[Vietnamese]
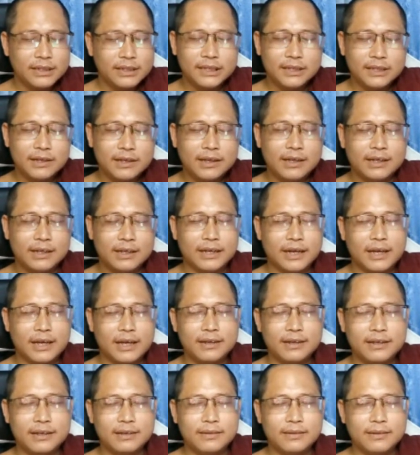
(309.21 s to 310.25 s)
cái đó là
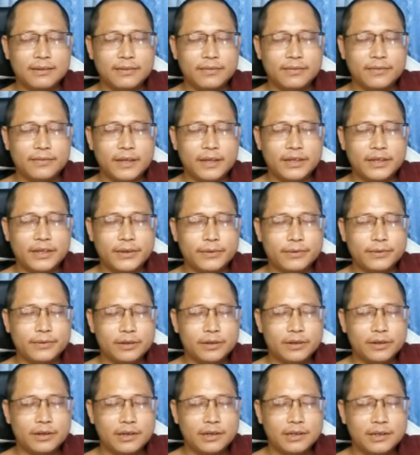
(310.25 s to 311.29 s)
cái ờ, phải chịu
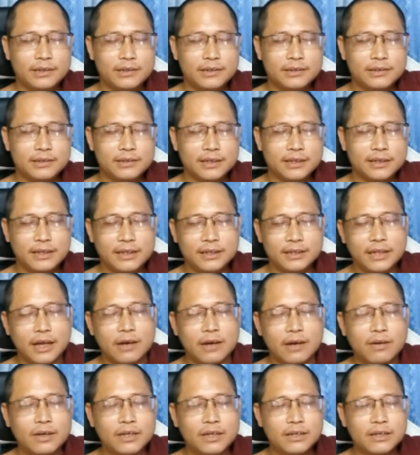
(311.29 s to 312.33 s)
do tất nhiên
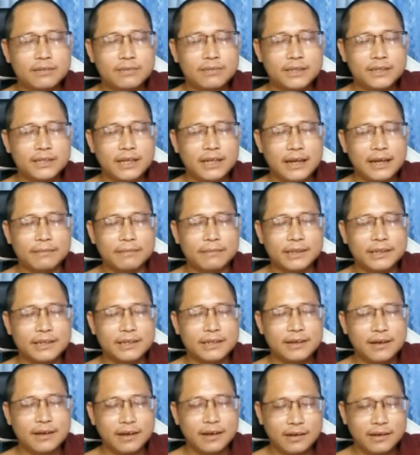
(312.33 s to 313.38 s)
từ quá khứ mình sẽ làm
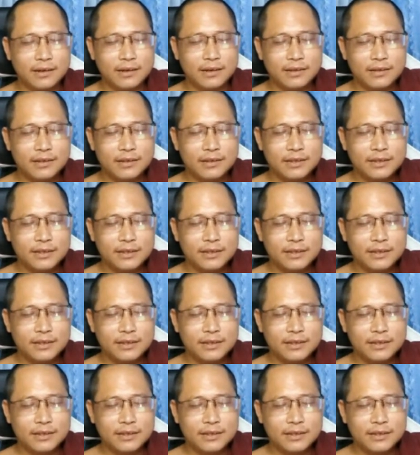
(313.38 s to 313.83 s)
cái gì đó rồi